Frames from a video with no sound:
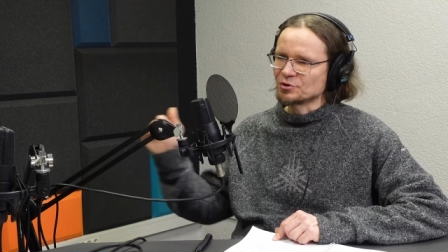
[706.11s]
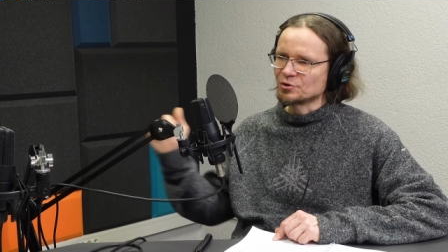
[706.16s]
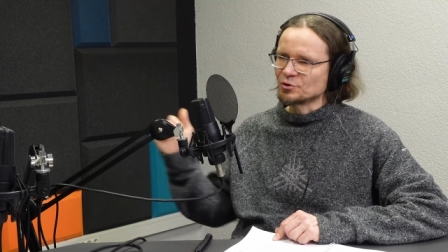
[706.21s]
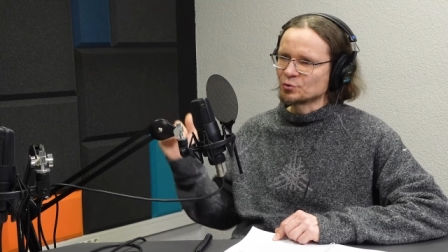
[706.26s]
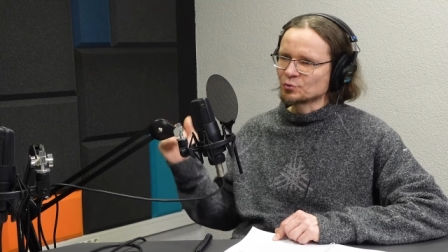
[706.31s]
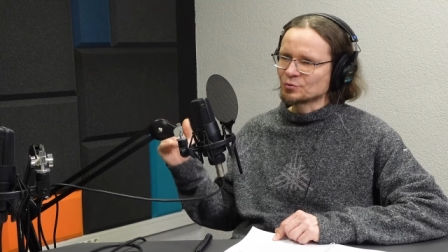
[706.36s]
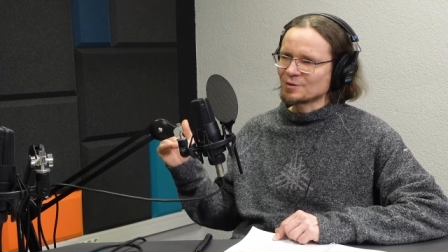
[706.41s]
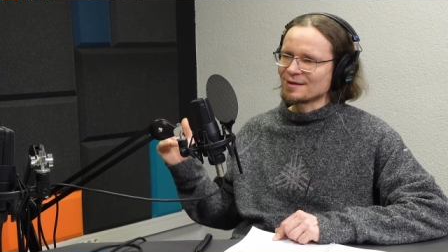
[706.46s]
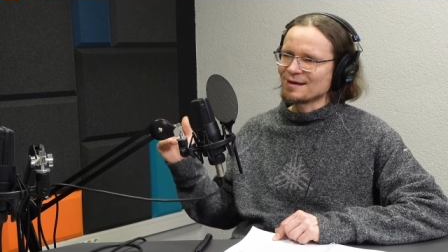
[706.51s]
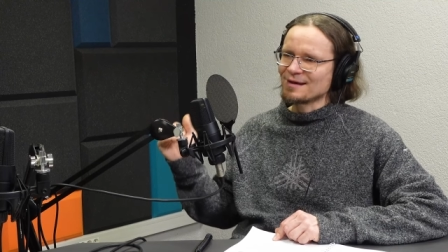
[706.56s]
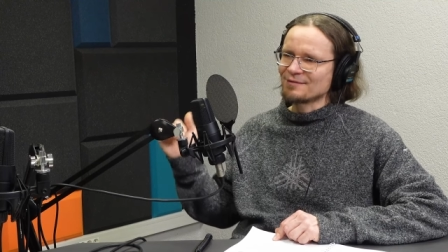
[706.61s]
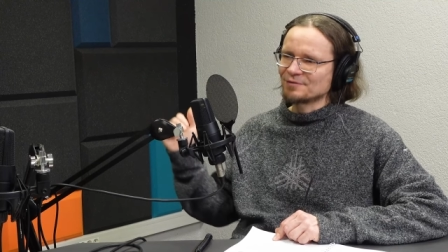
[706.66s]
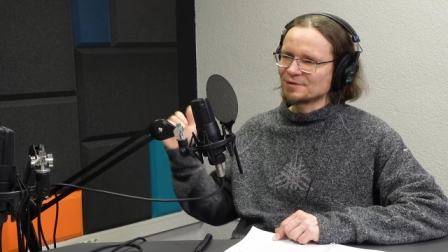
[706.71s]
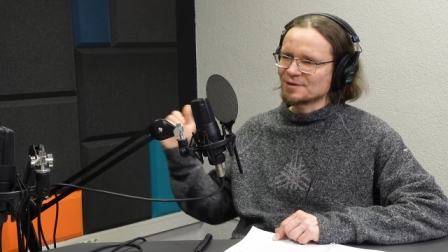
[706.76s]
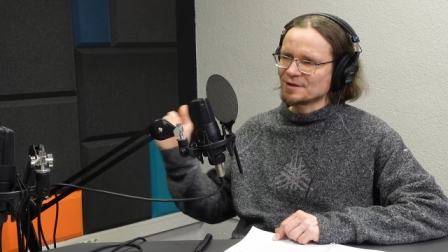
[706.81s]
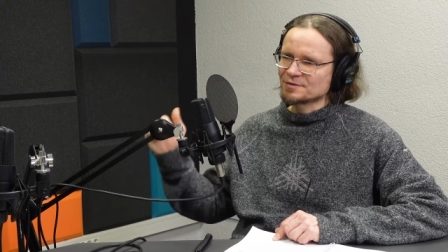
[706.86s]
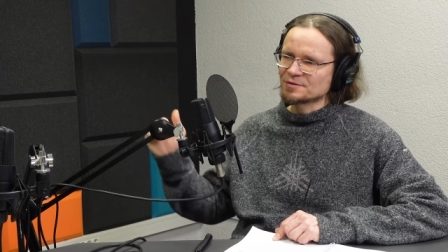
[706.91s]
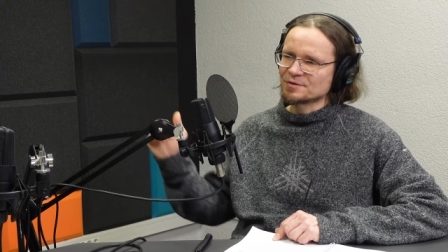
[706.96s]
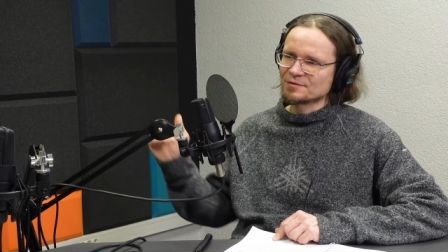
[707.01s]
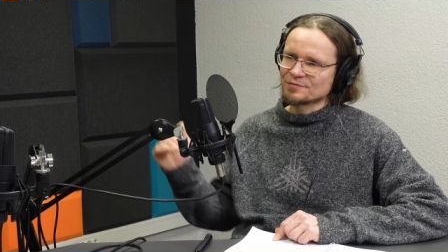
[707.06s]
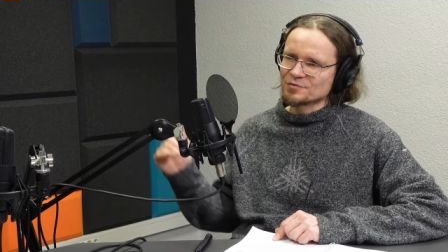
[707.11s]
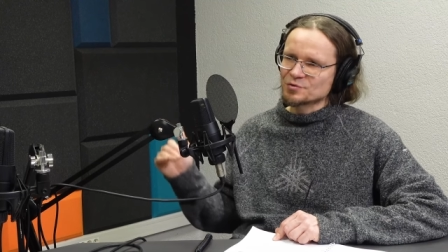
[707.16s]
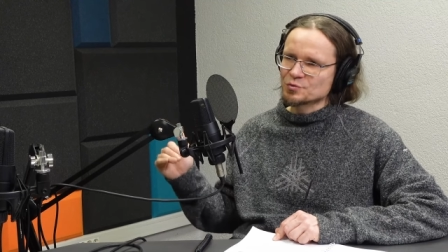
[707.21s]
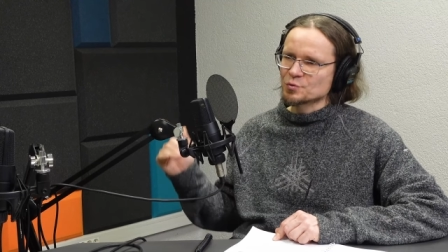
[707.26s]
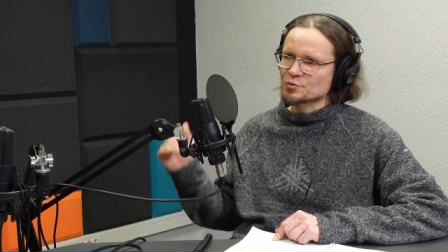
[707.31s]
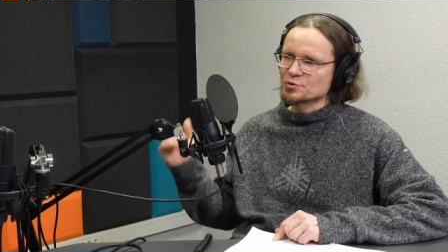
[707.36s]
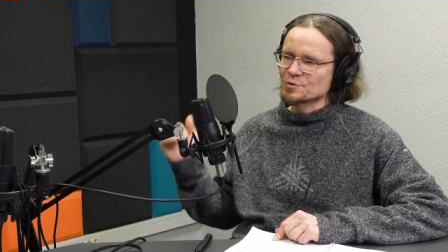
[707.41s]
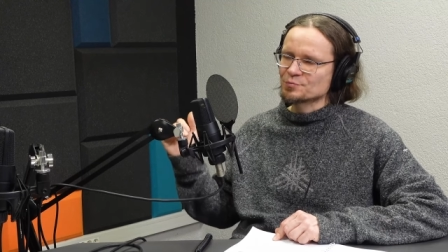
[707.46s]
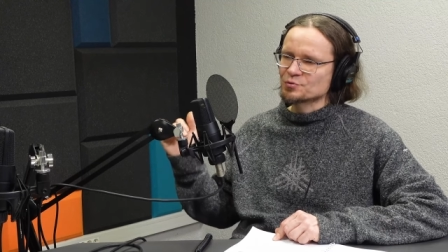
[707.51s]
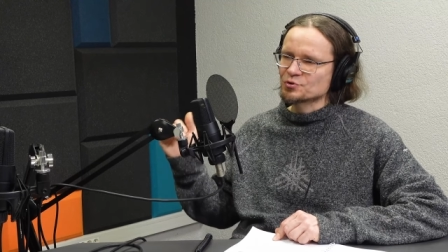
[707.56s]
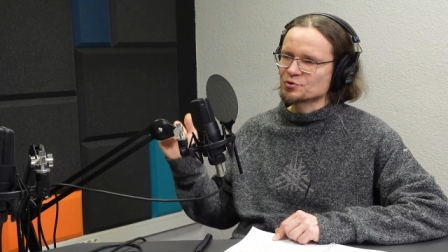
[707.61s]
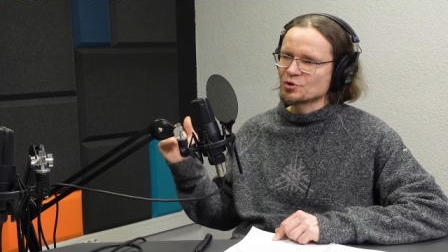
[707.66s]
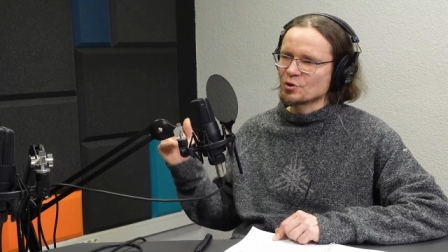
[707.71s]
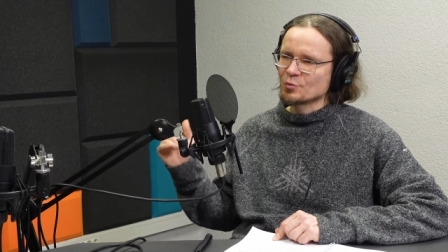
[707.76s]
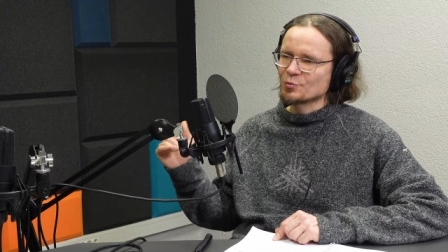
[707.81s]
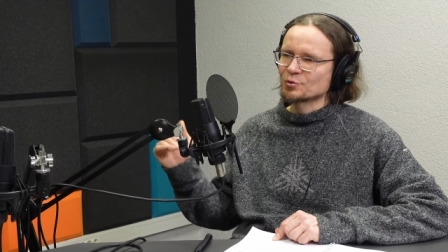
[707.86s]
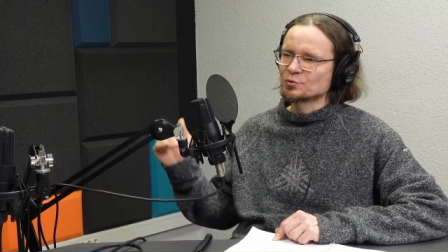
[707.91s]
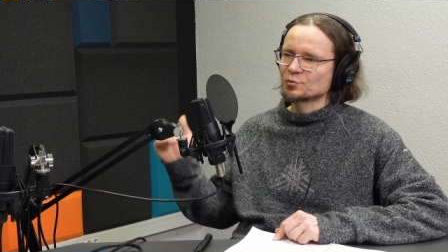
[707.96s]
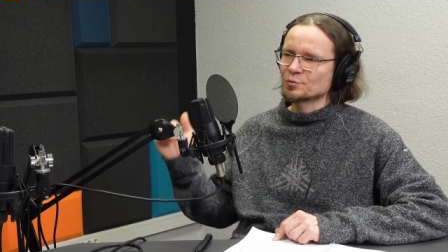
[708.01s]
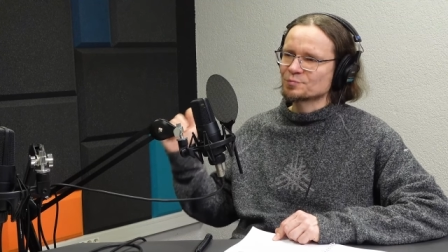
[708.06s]
I tutaj ewidentnie wyszło, że
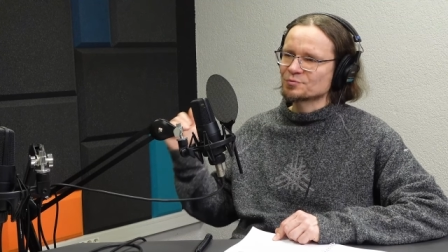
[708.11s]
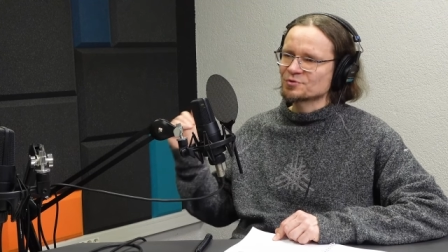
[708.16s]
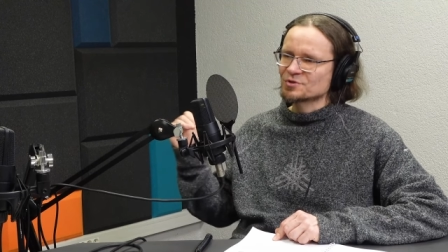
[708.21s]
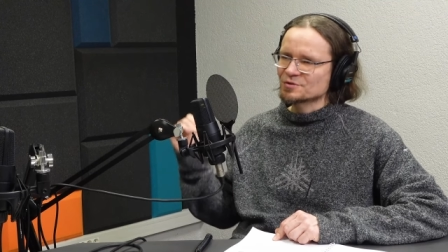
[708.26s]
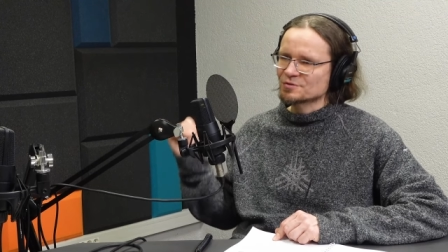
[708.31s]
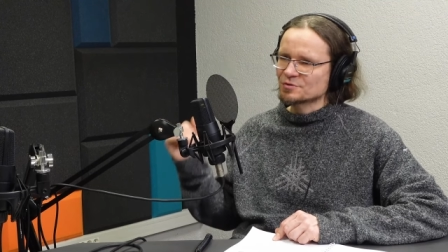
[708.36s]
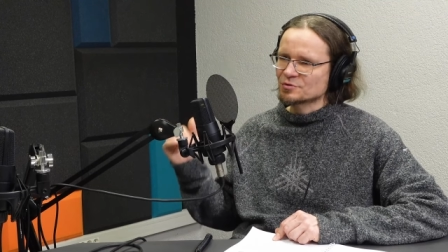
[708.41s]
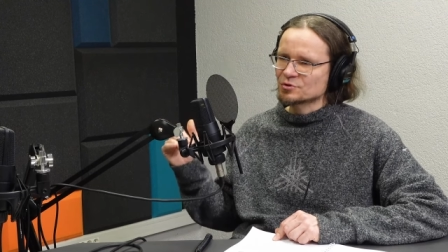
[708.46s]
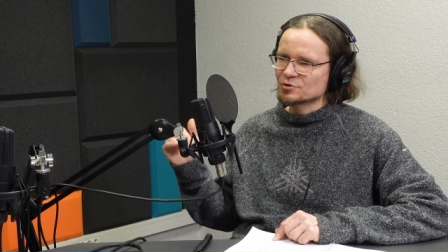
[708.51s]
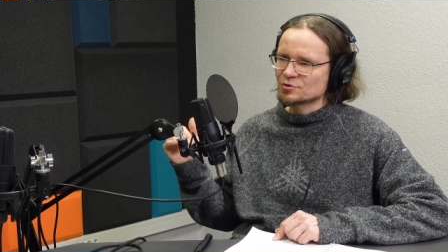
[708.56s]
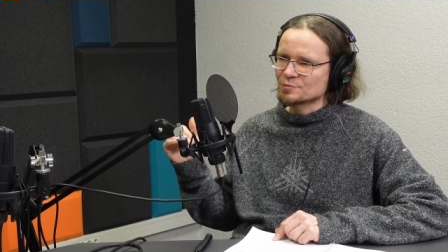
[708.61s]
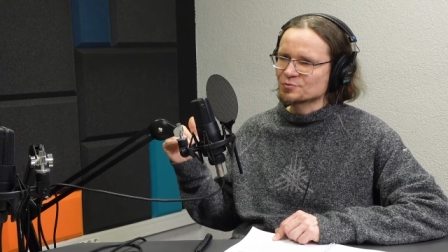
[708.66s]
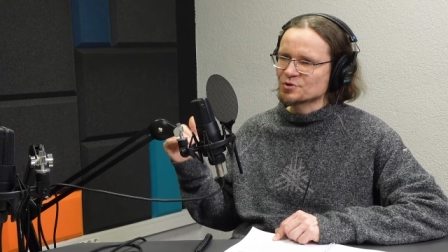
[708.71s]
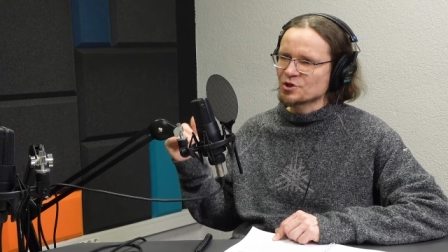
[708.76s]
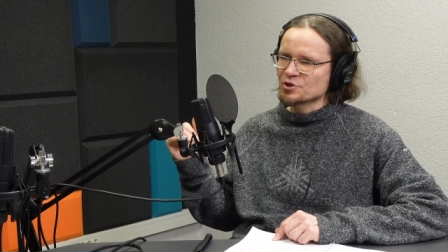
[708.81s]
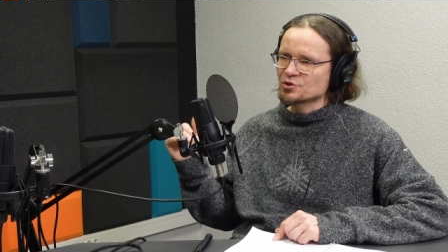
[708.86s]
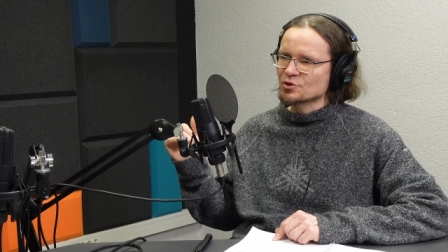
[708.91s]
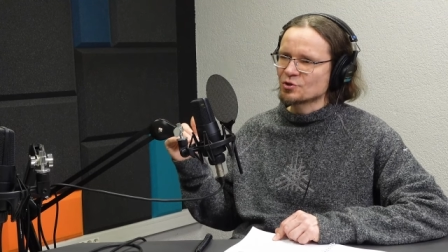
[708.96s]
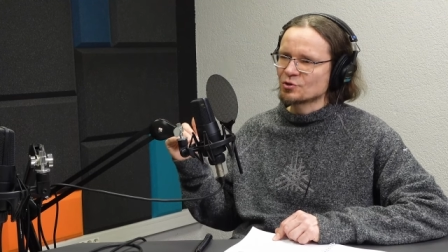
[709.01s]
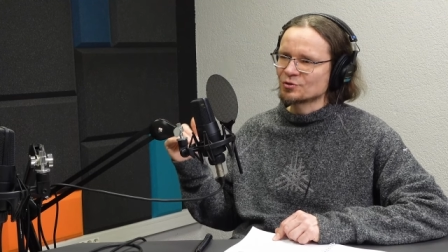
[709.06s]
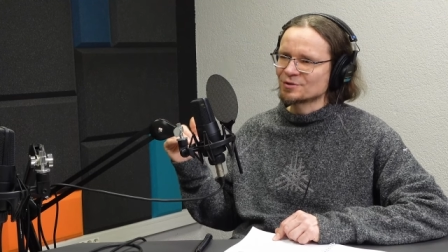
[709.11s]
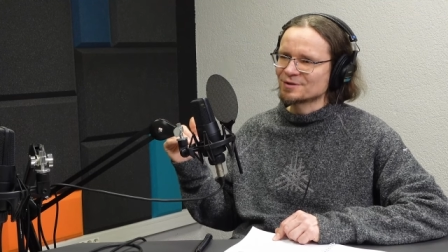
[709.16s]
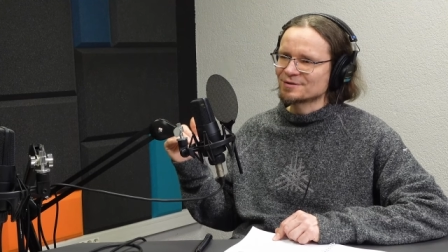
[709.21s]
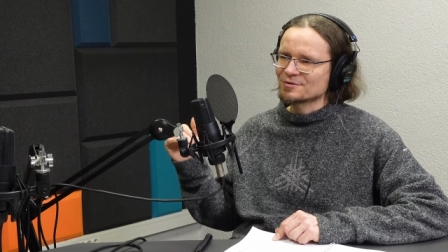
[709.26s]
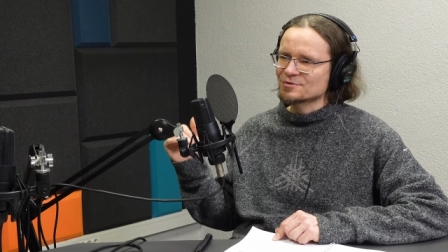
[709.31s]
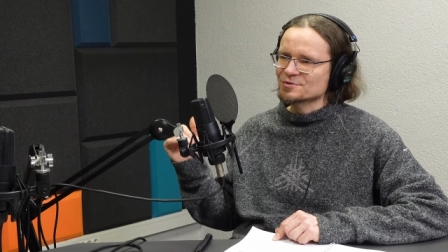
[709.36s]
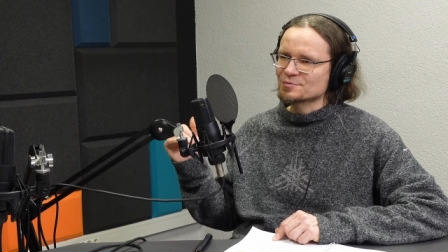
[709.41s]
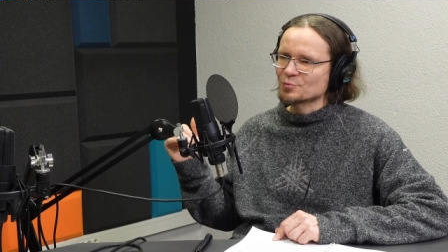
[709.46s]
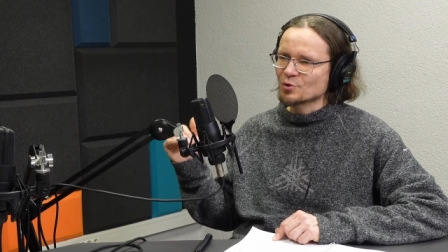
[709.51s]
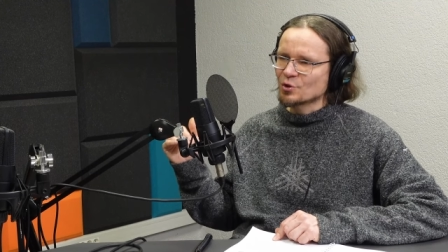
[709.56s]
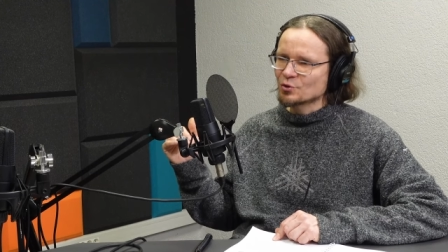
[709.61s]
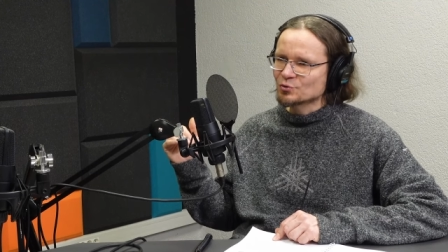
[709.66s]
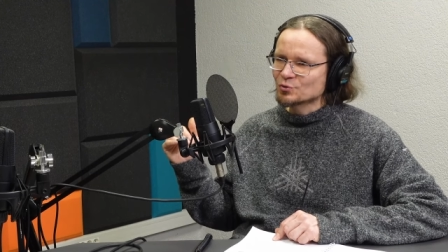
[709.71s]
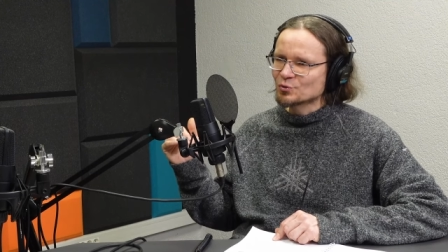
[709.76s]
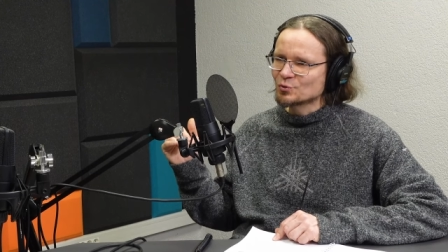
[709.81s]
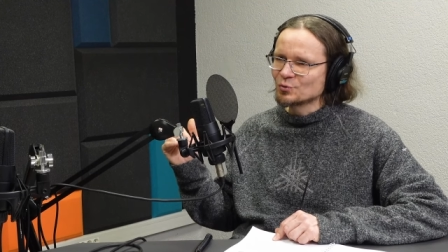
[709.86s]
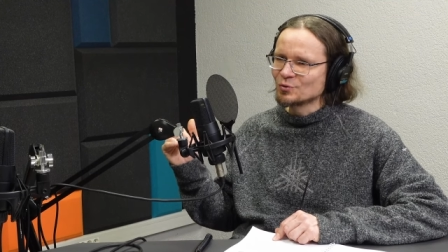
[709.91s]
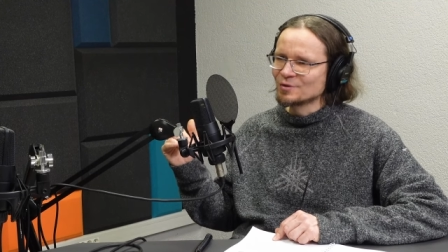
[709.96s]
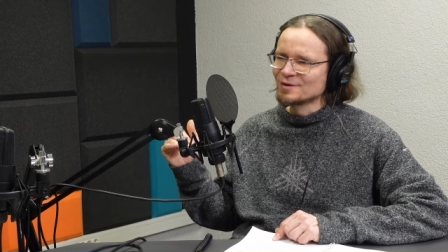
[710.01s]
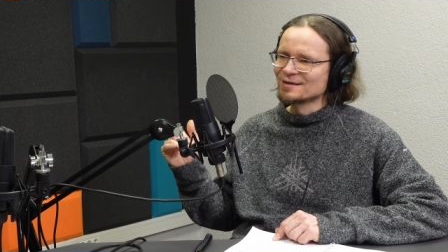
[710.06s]
pszczoły które, przy, przeszkolone do
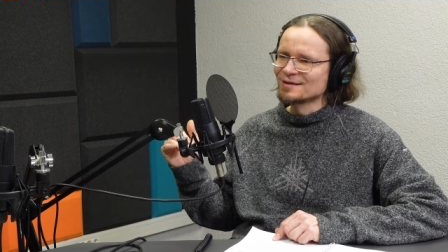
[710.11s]
smrodku,